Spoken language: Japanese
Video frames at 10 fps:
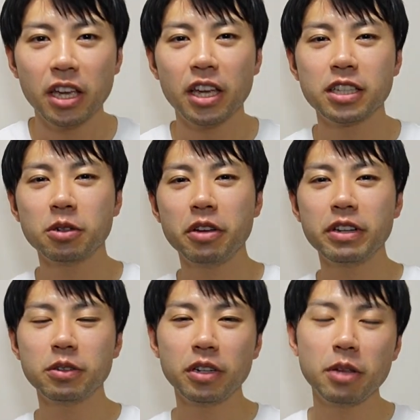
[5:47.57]
えー、それ
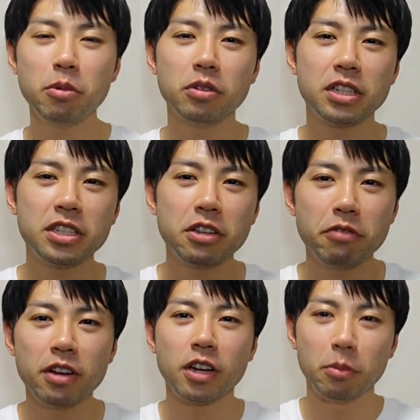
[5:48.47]
はそれでもう全然
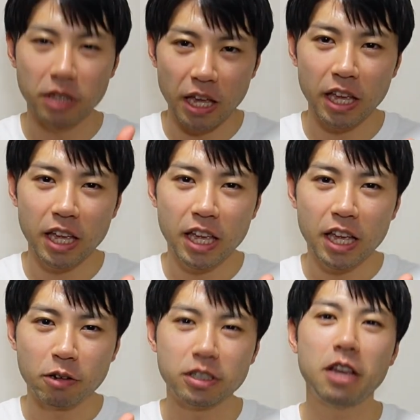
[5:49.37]
ウェルカムで
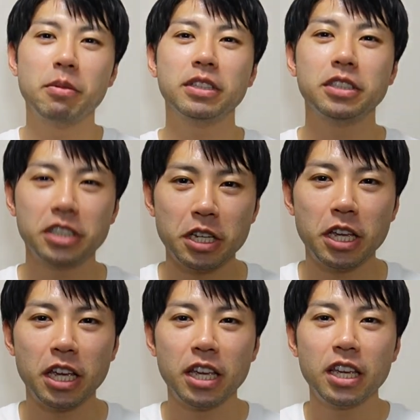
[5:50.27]
ございます
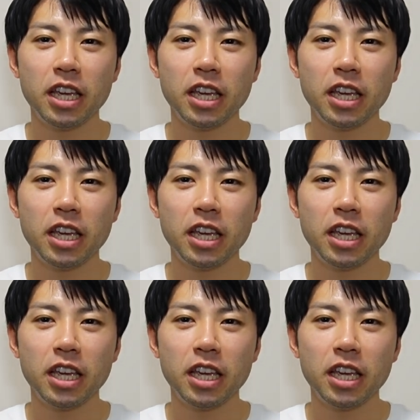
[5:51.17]
し、